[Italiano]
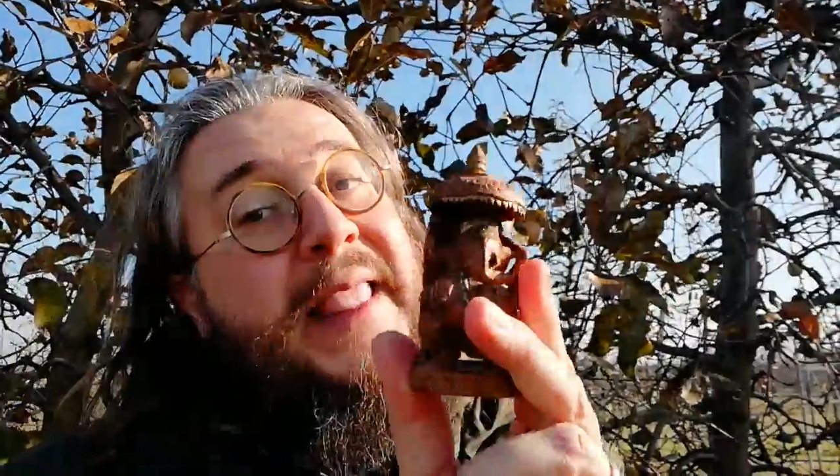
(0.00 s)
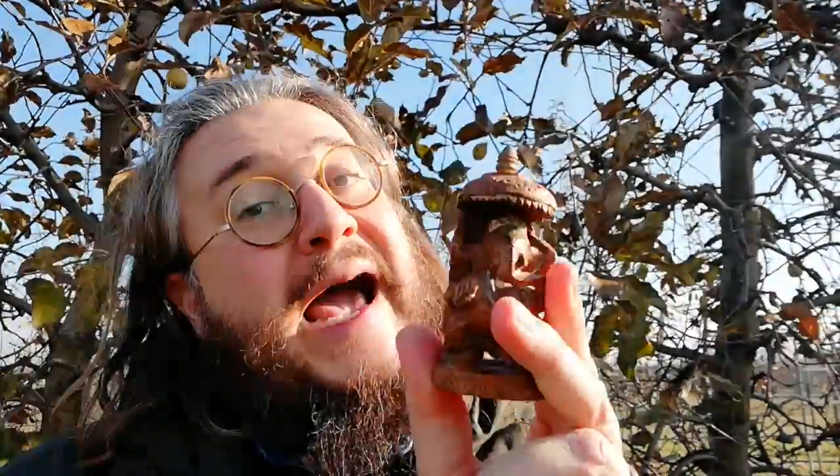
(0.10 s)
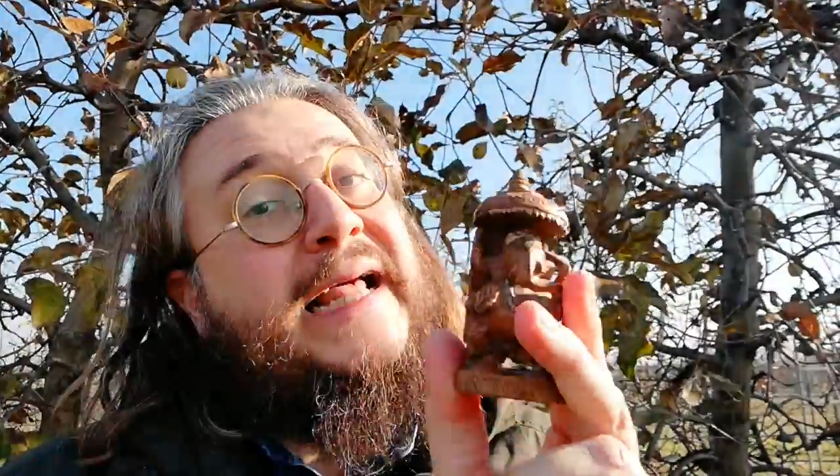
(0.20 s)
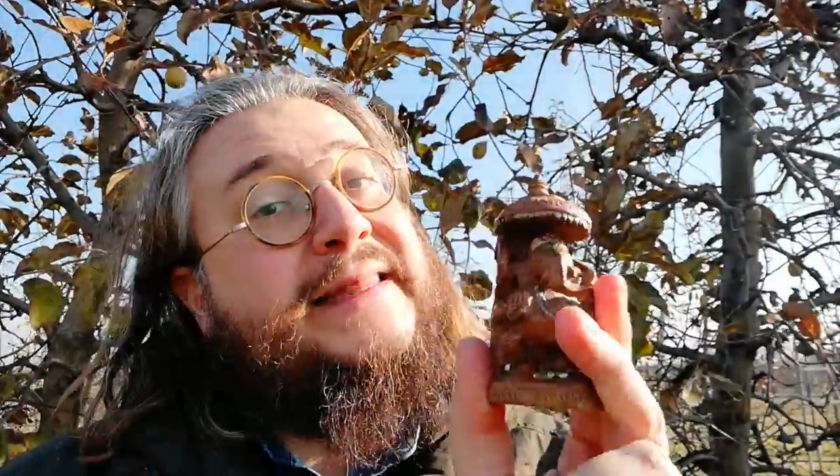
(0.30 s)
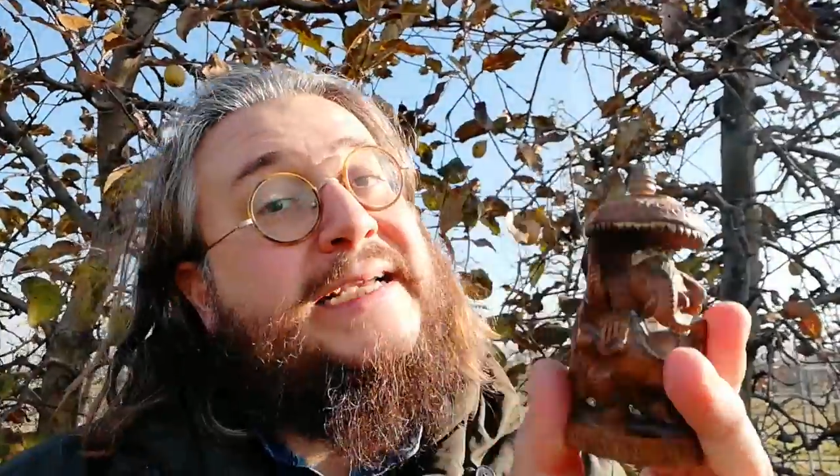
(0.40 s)

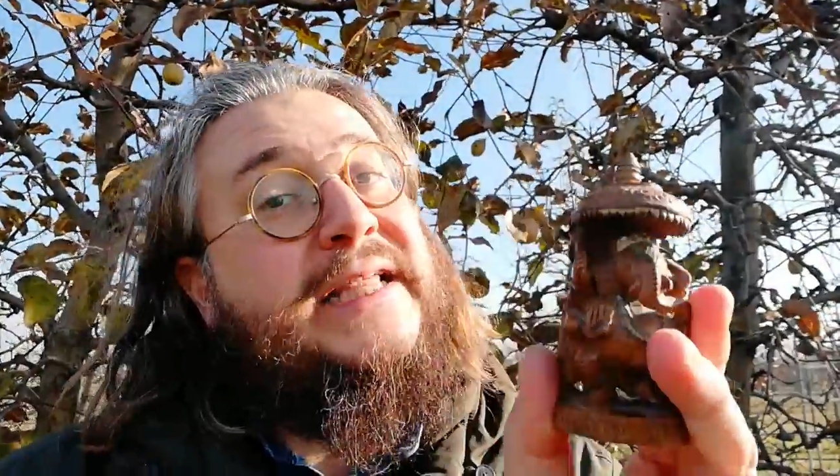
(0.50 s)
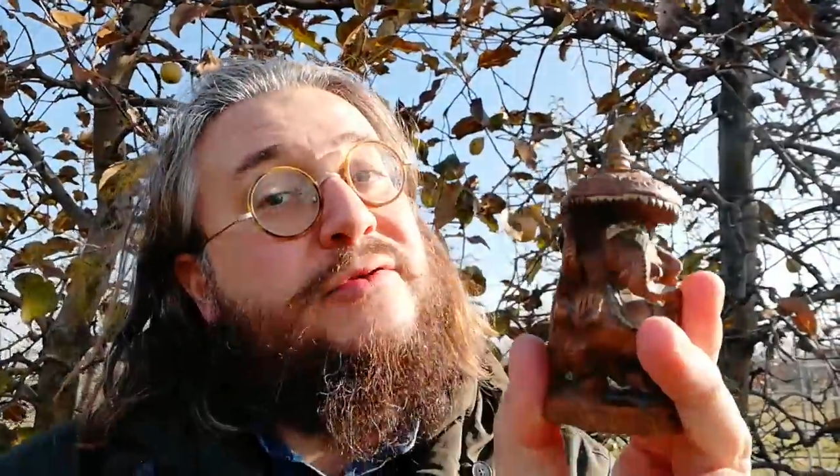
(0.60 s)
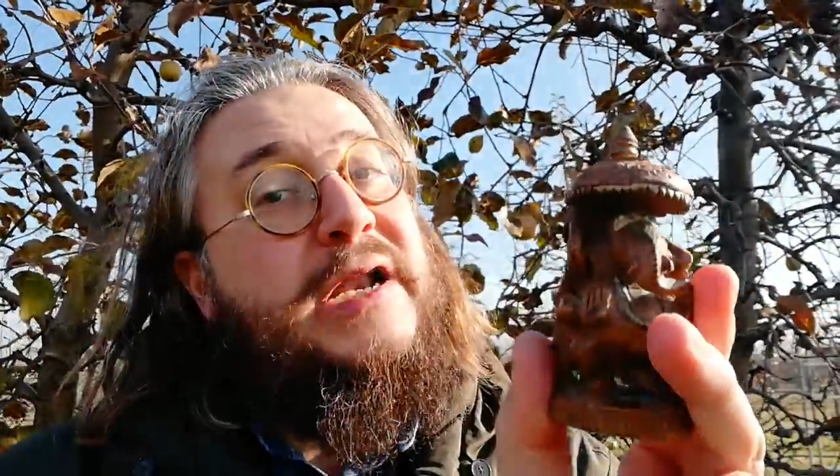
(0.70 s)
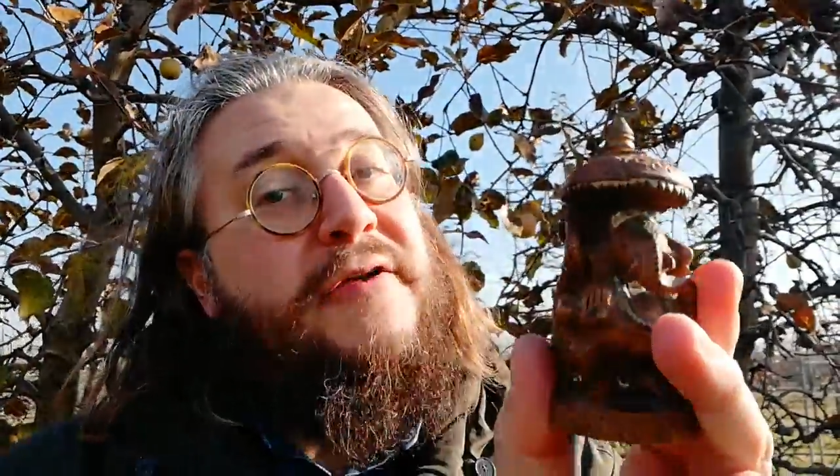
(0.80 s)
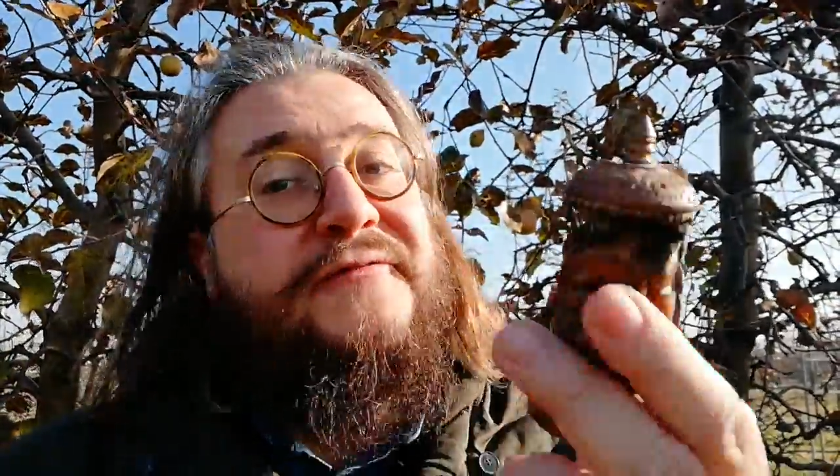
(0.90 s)
ha la testa di
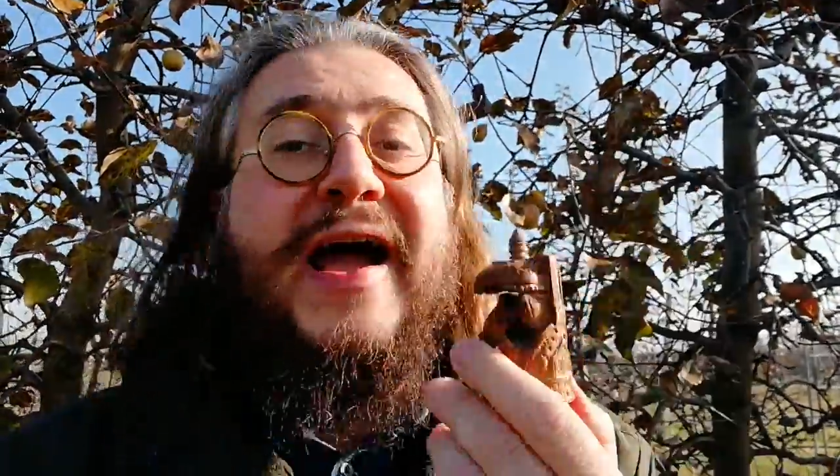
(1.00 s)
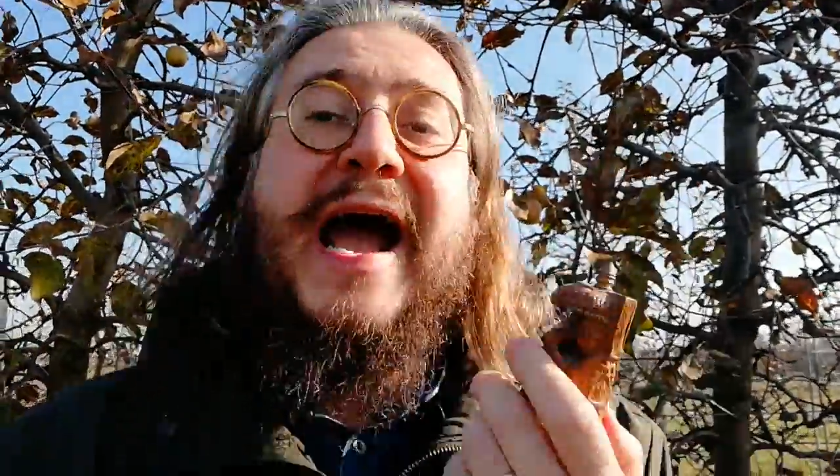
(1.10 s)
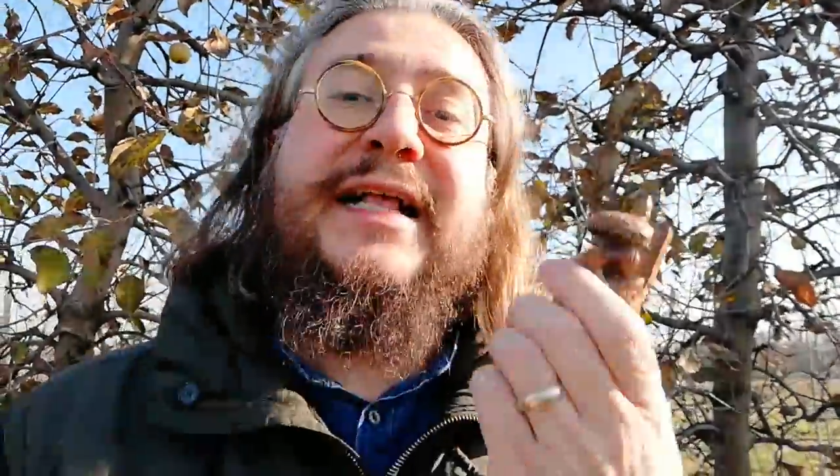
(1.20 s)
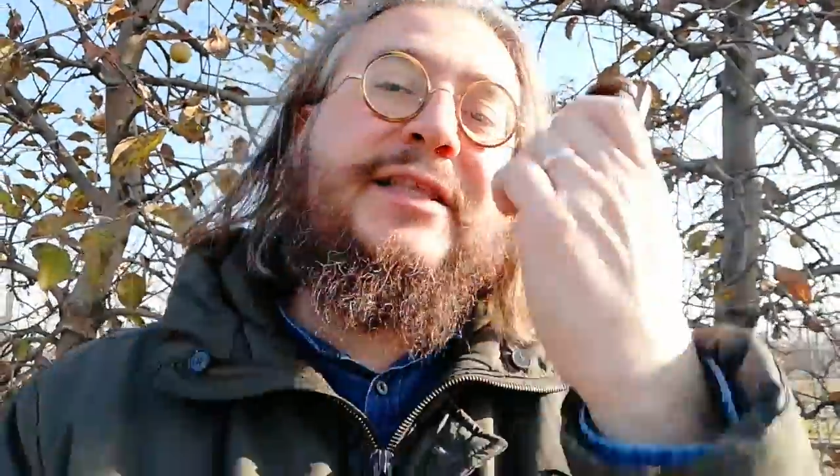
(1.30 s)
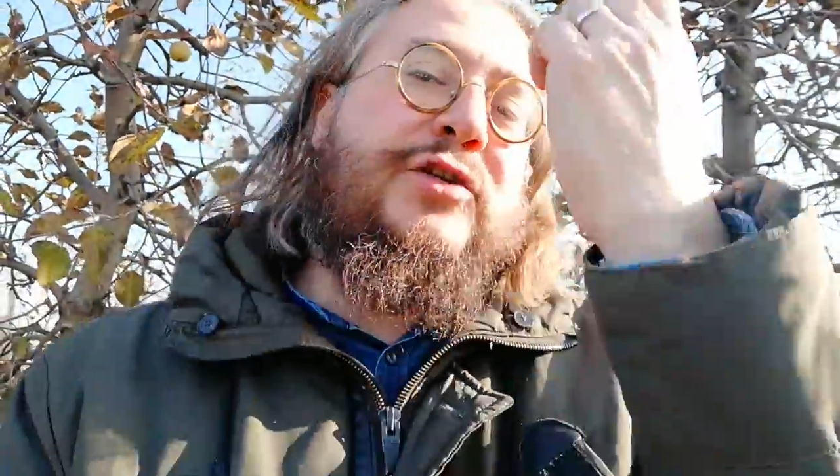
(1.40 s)
un elefante,